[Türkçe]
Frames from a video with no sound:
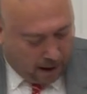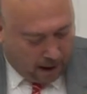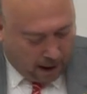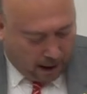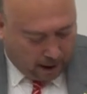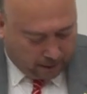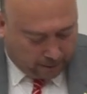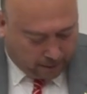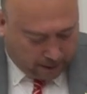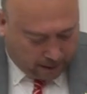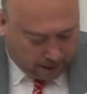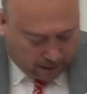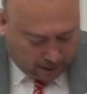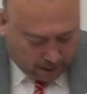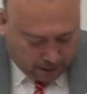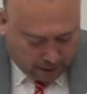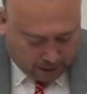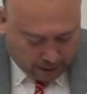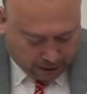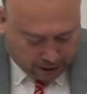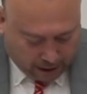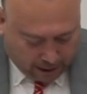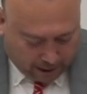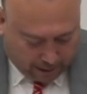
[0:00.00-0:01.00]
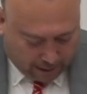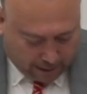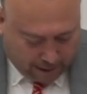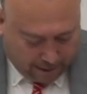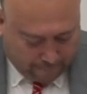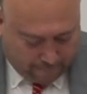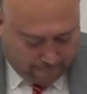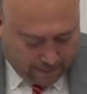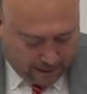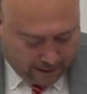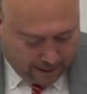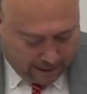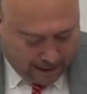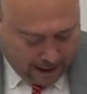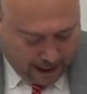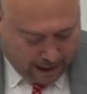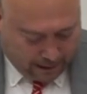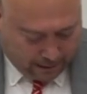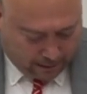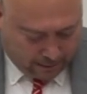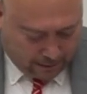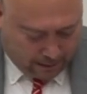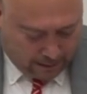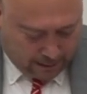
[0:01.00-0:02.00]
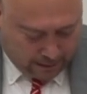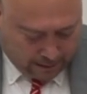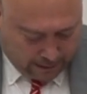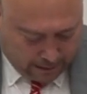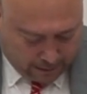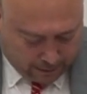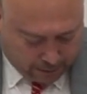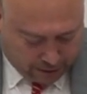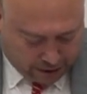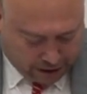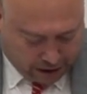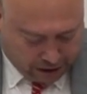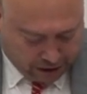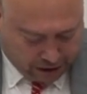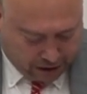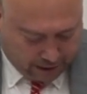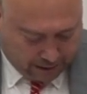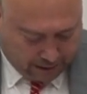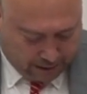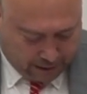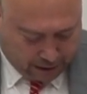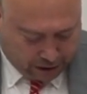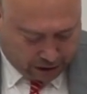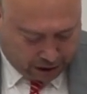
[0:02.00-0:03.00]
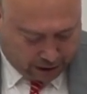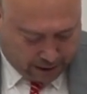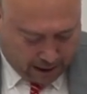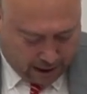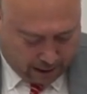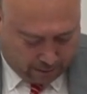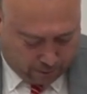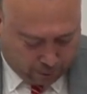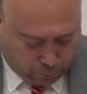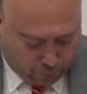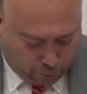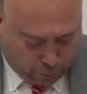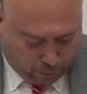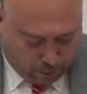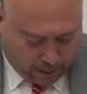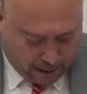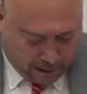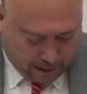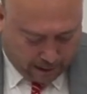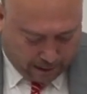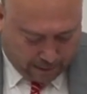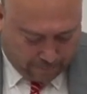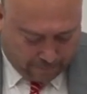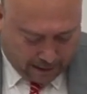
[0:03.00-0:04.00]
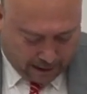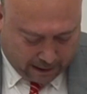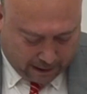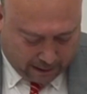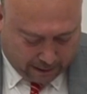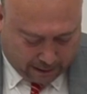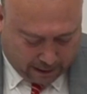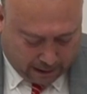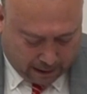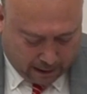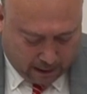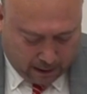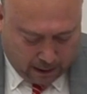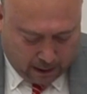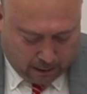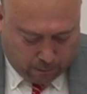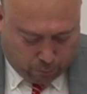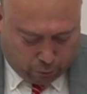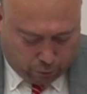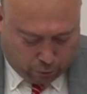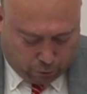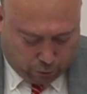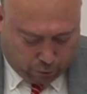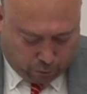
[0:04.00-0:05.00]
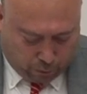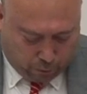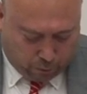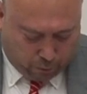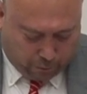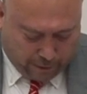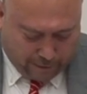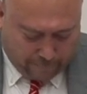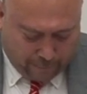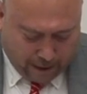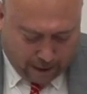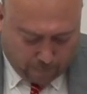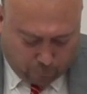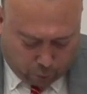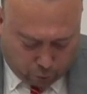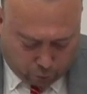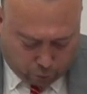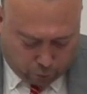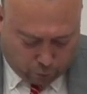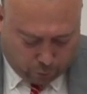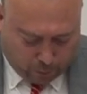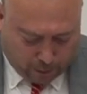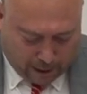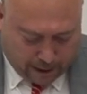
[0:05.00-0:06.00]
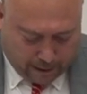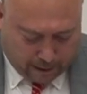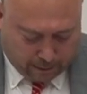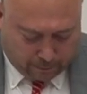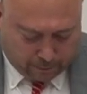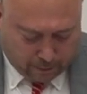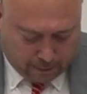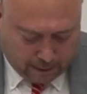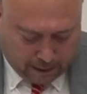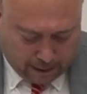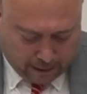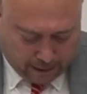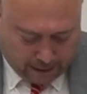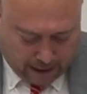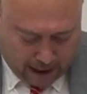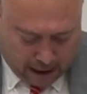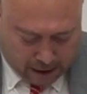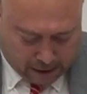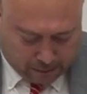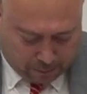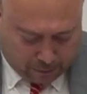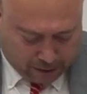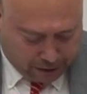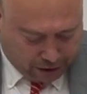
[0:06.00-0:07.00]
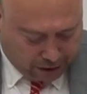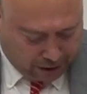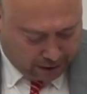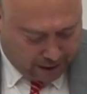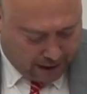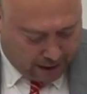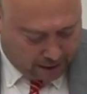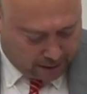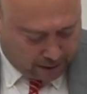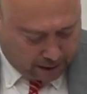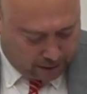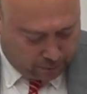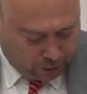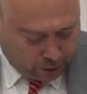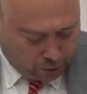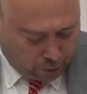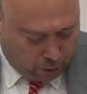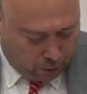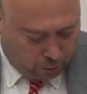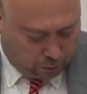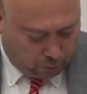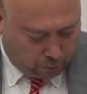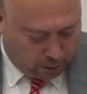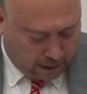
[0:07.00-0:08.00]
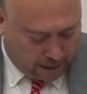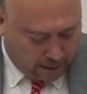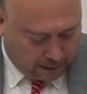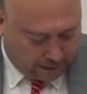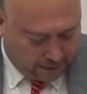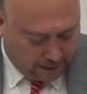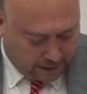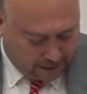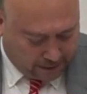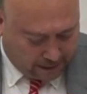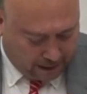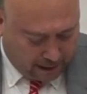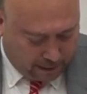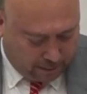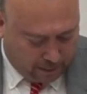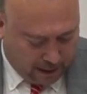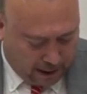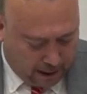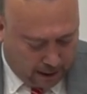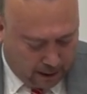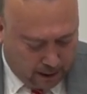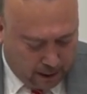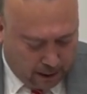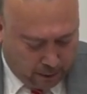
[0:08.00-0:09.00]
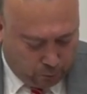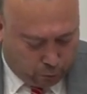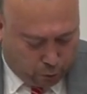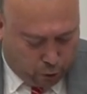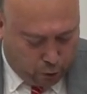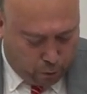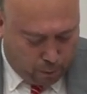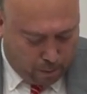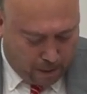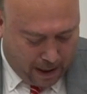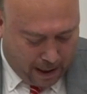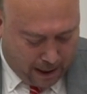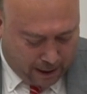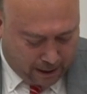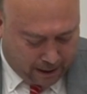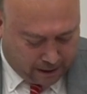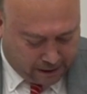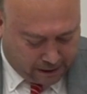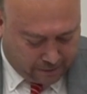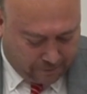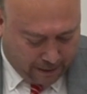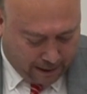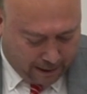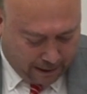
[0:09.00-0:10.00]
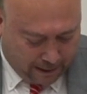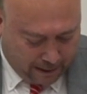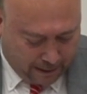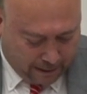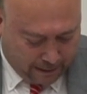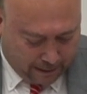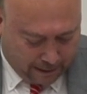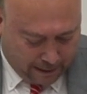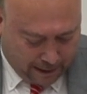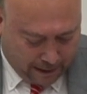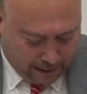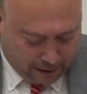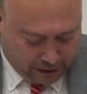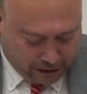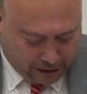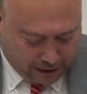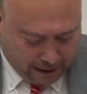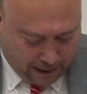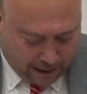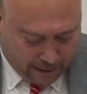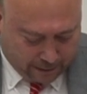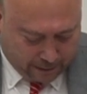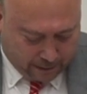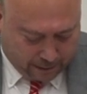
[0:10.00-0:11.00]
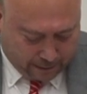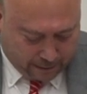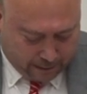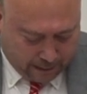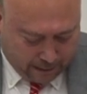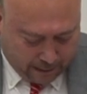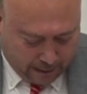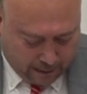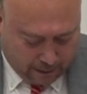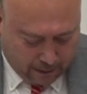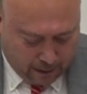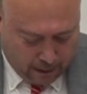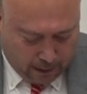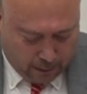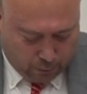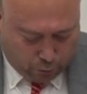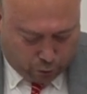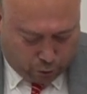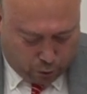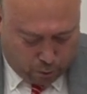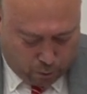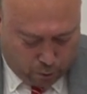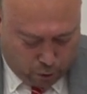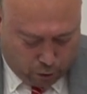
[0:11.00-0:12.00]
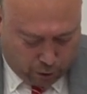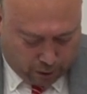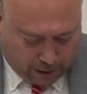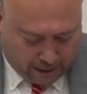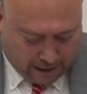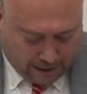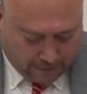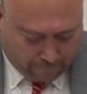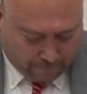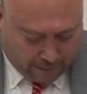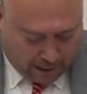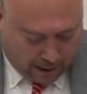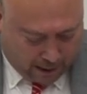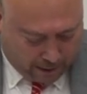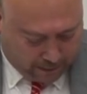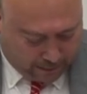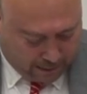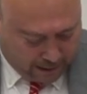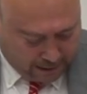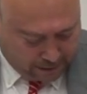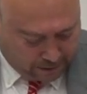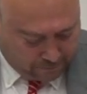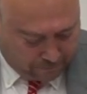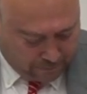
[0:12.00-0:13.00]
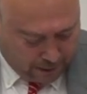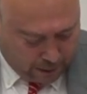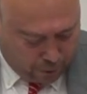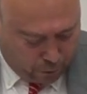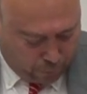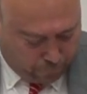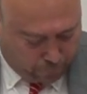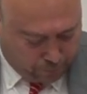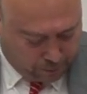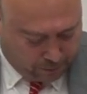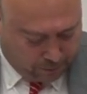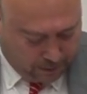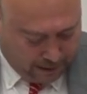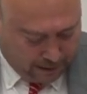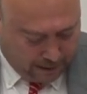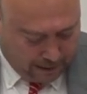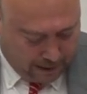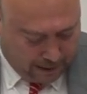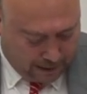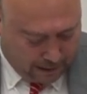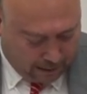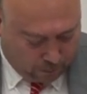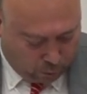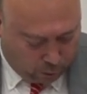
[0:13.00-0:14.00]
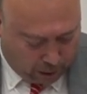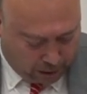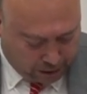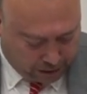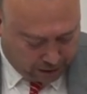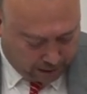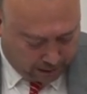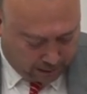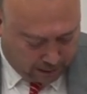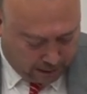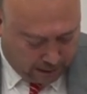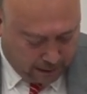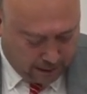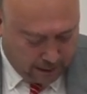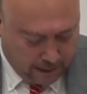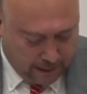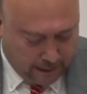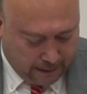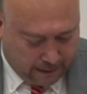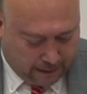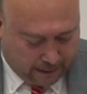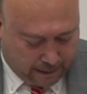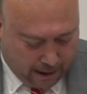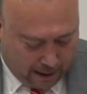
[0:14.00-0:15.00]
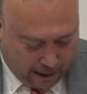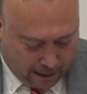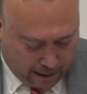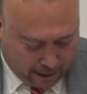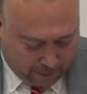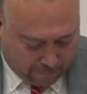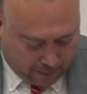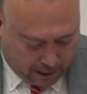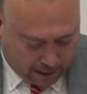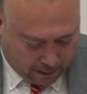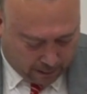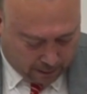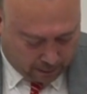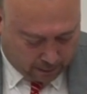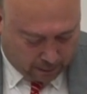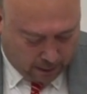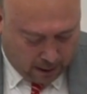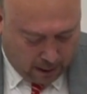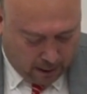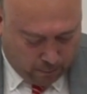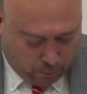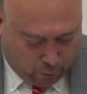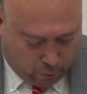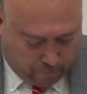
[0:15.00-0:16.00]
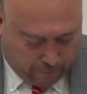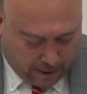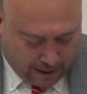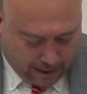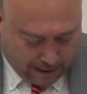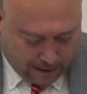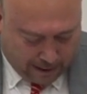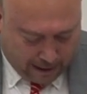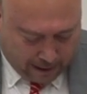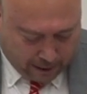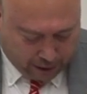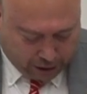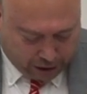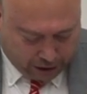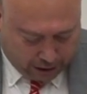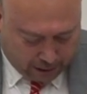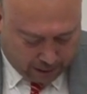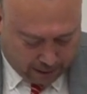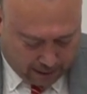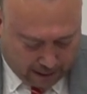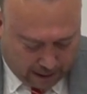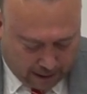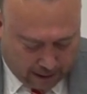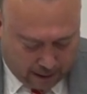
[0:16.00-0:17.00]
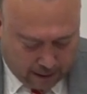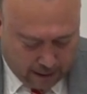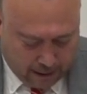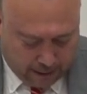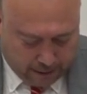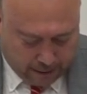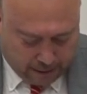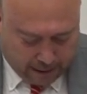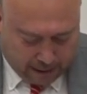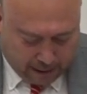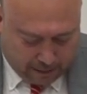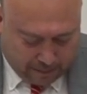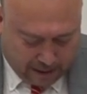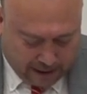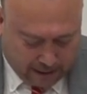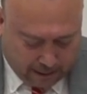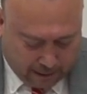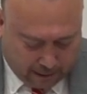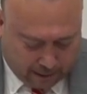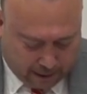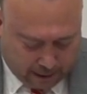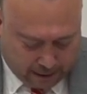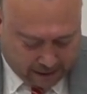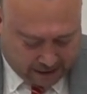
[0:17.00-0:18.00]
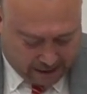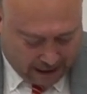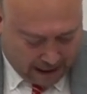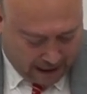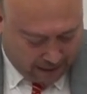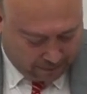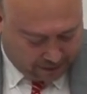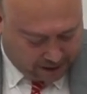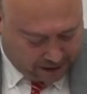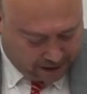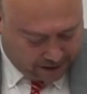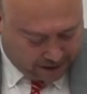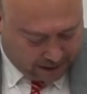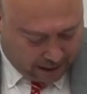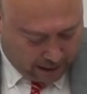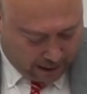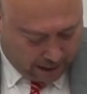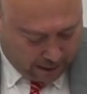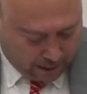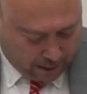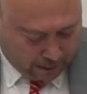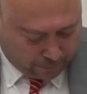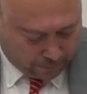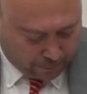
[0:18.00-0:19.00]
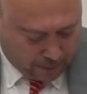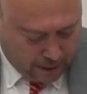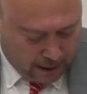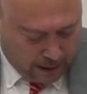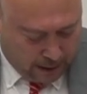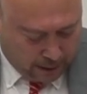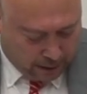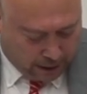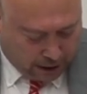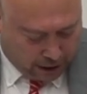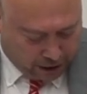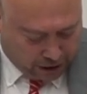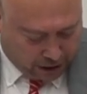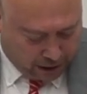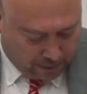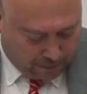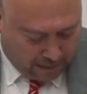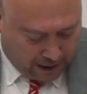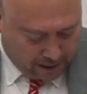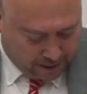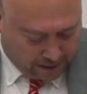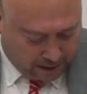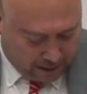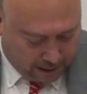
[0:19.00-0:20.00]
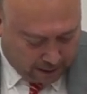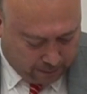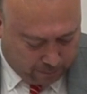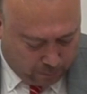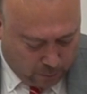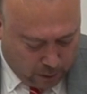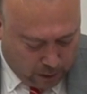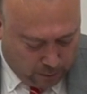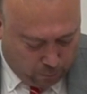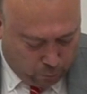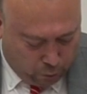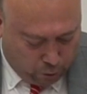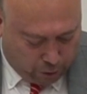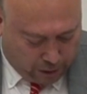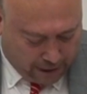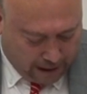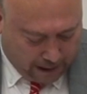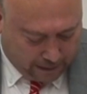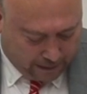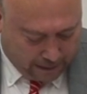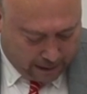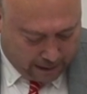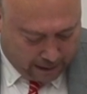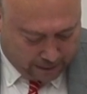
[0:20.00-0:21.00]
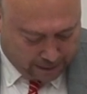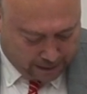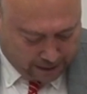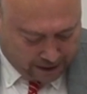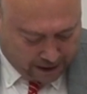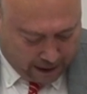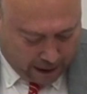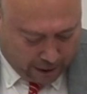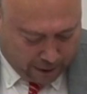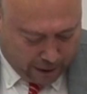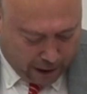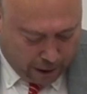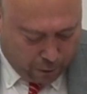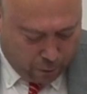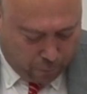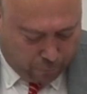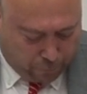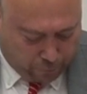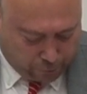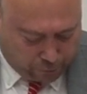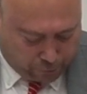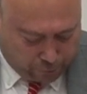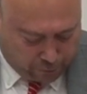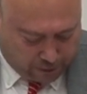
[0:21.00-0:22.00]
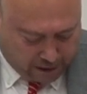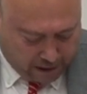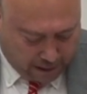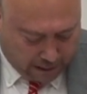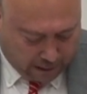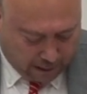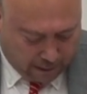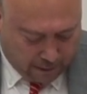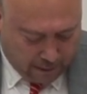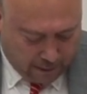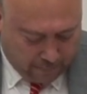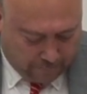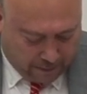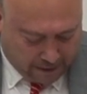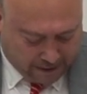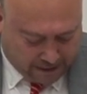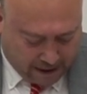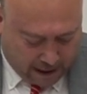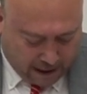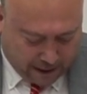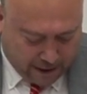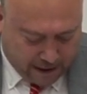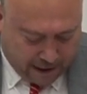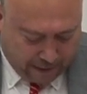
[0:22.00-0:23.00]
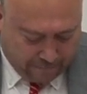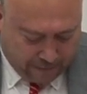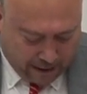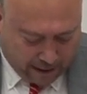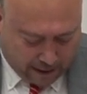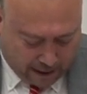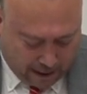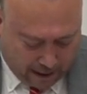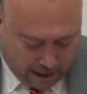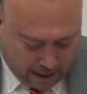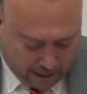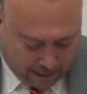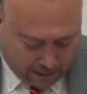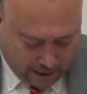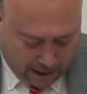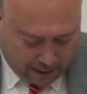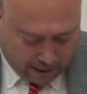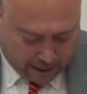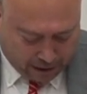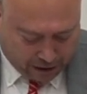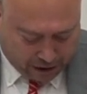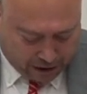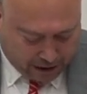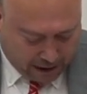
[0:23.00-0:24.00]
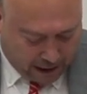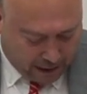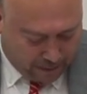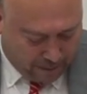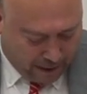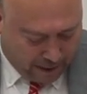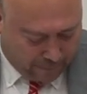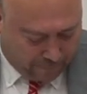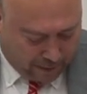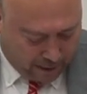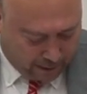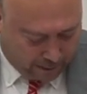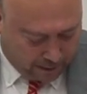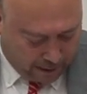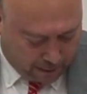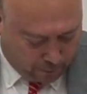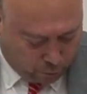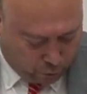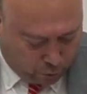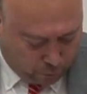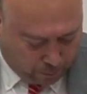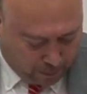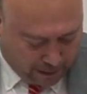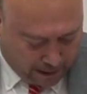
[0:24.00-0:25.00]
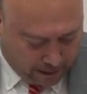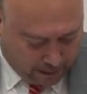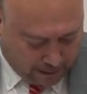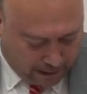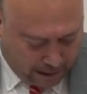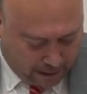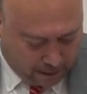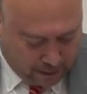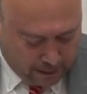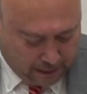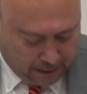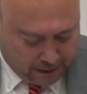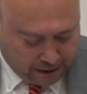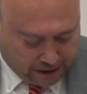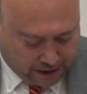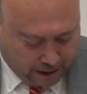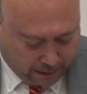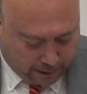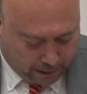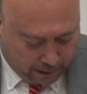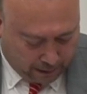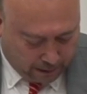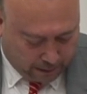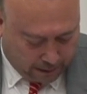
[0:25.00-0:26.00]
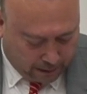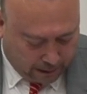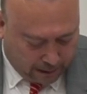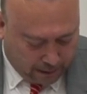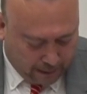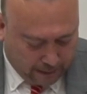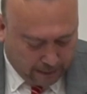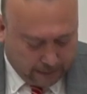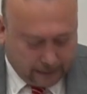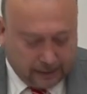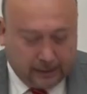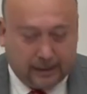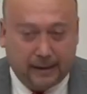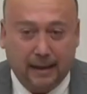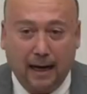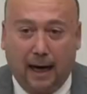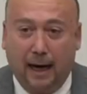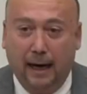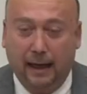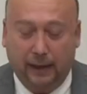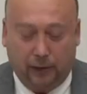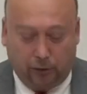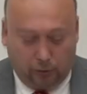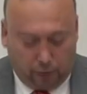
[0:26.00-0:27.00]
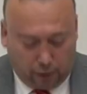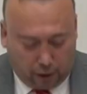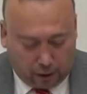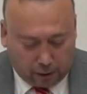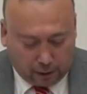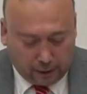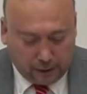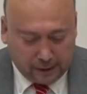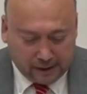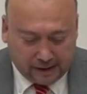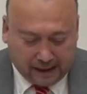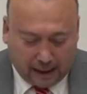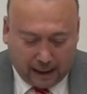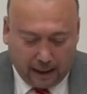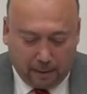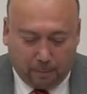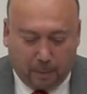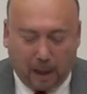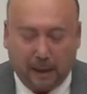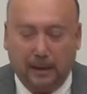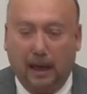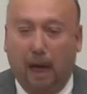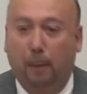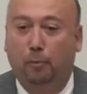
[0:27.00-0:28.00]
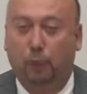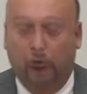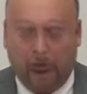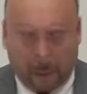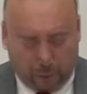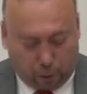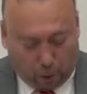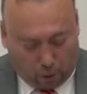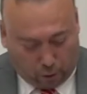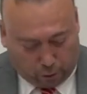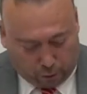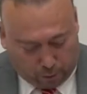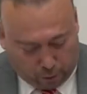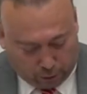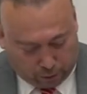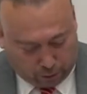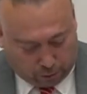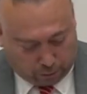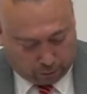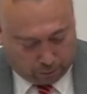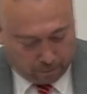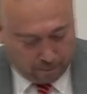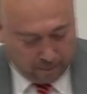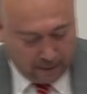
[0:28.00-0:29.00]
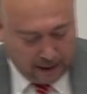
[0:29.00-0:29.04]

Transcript: Altı Çalınan verilerin çeşitli çıkar gruplarına verildi. Bu, grup, ve bu grupların yazmış, yazdırmış oldukları yazılımla tüm Mernis verileriyle ilişkilendirdiği tüm mülkiyet ve adres ve nüfus bilgileri ulaşıldığı iddiaları vardır. Bu veriler ışığında 20 yıldır sahipsiz kalan taşınmazların mülkiyetlerinin sahne nüfus cüzdanı ve sahte vekaletlerle çıkar menfaatleri gruplarına satıldığı iddia ediliyor. Sayın Bakan bu da doğru mudur?